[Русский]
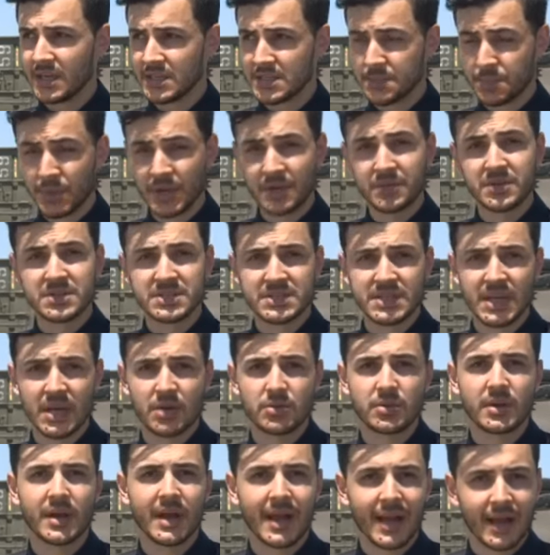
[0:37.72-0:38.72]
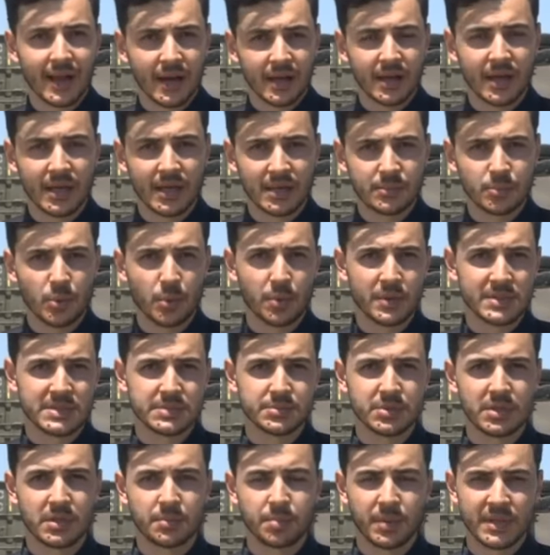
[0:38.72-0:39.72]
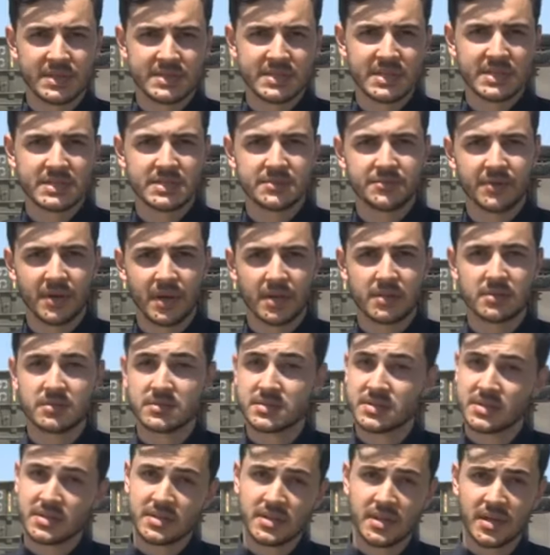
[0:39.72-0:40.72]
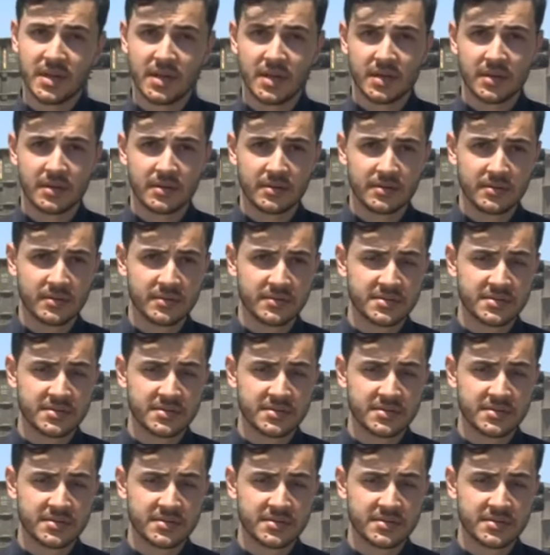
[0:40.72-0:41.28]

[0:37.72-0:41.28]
теперь выясняют, как, каким образом этот прицеп выкатился на